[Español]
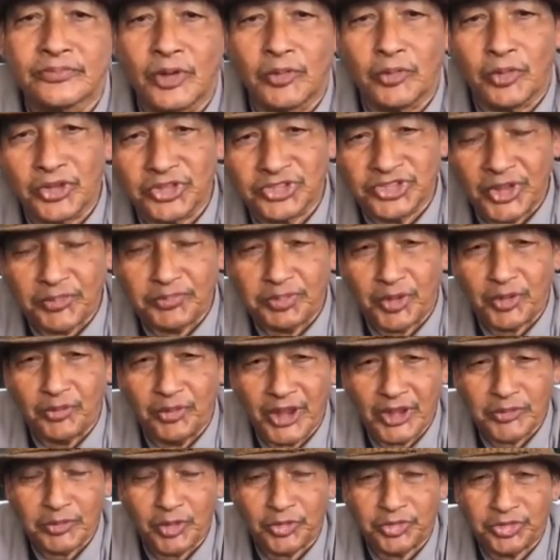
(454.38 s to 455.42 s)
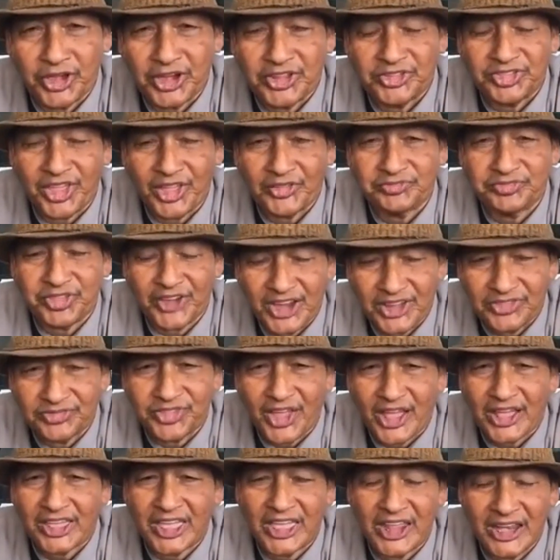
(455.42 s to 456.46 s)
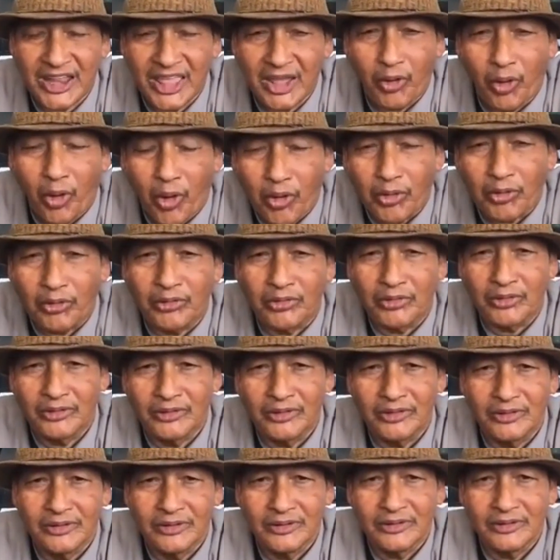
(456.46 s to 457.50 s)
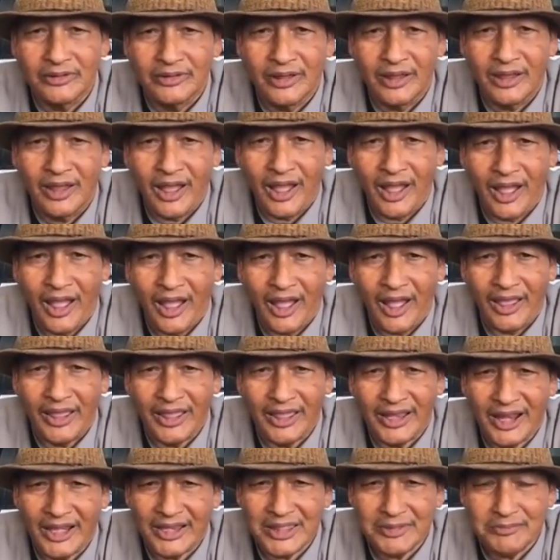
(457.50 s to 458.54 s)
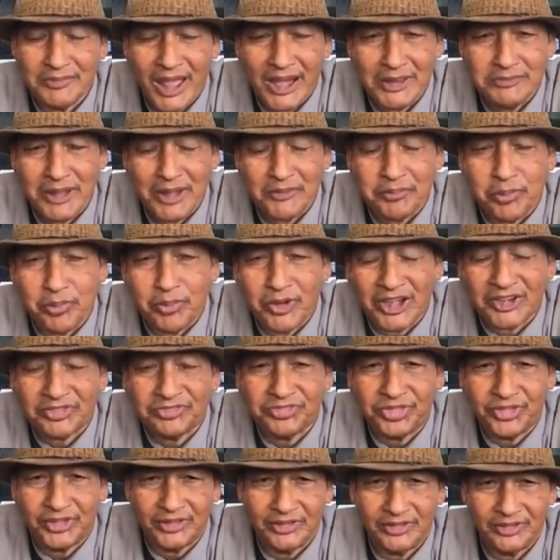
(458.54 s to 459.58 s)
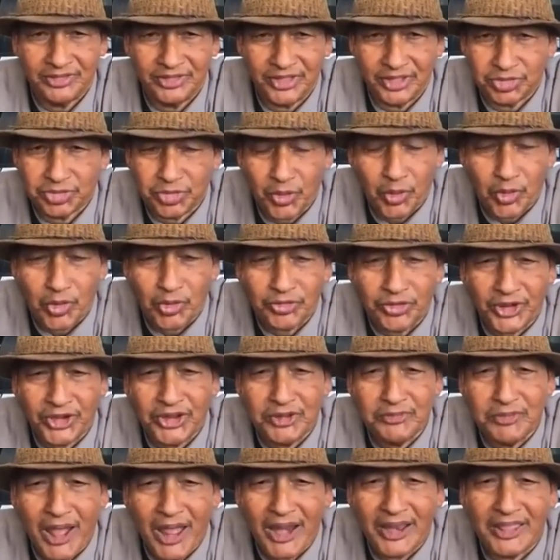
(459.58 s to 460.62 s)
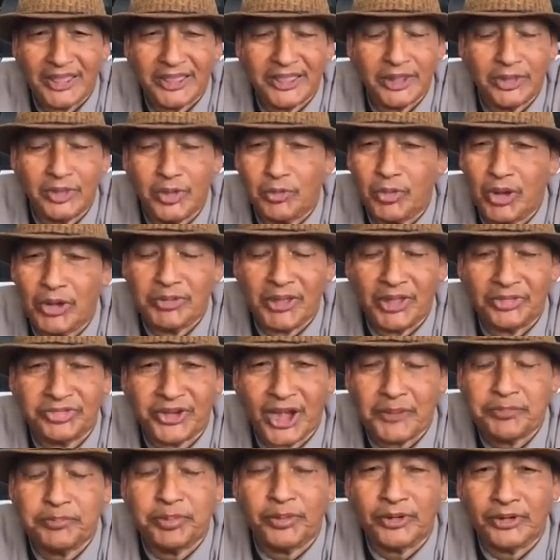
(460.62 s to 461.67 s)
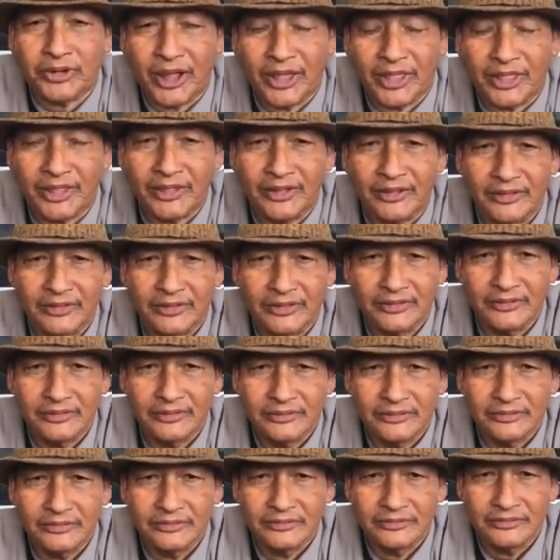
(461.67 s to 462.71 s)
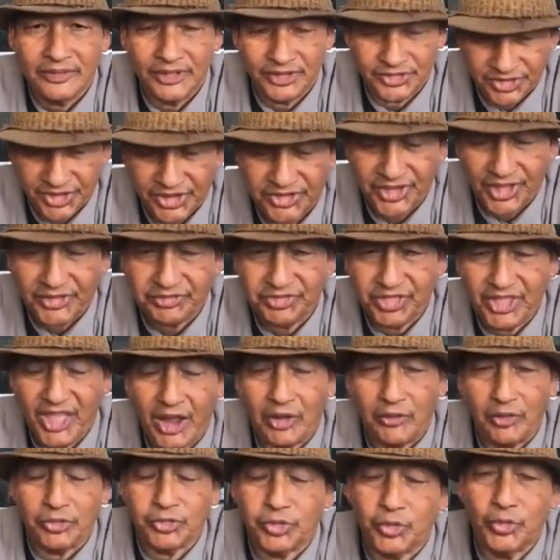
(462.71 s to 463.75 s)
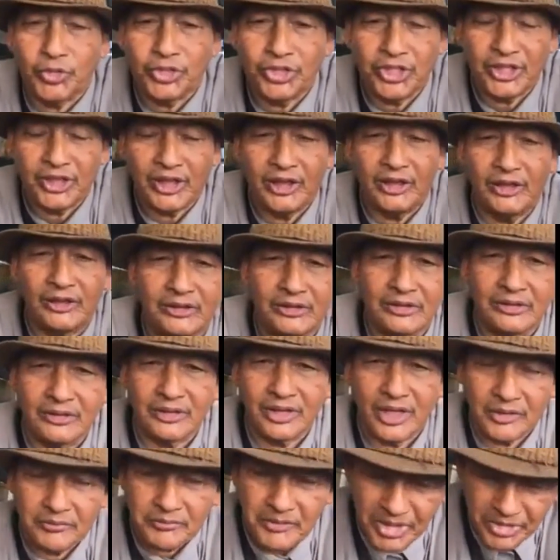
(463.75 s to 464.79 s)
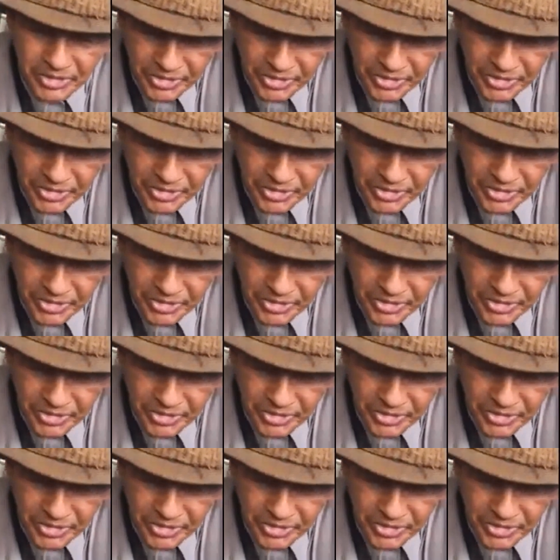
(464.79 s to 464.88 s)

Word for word: Como dice Proverbios 30, 30, que el león el animal más fuerte de todos los animales que no vuelve atrás por nada. Ese es Santiago Zúñiga, en